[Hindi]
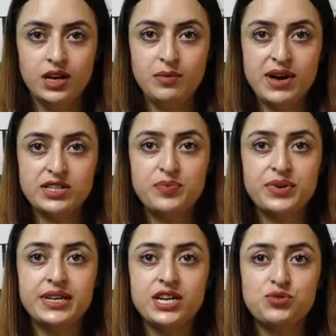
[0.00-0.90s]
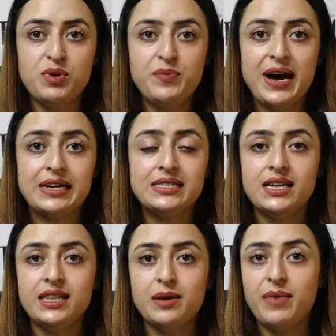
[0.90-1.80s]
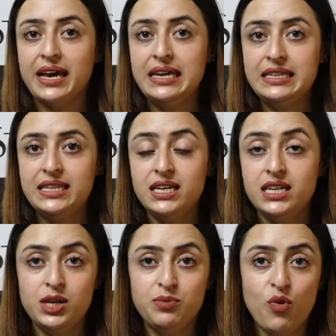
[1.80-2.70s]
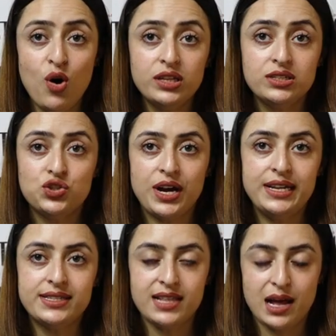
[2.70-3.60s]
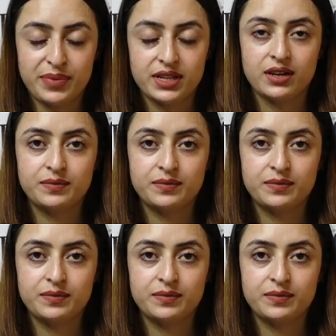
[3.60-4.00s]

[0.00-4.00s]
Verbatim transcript: हिमाचल प्रदेश में बारिश से तबाही तीन की मौत चालीस लापता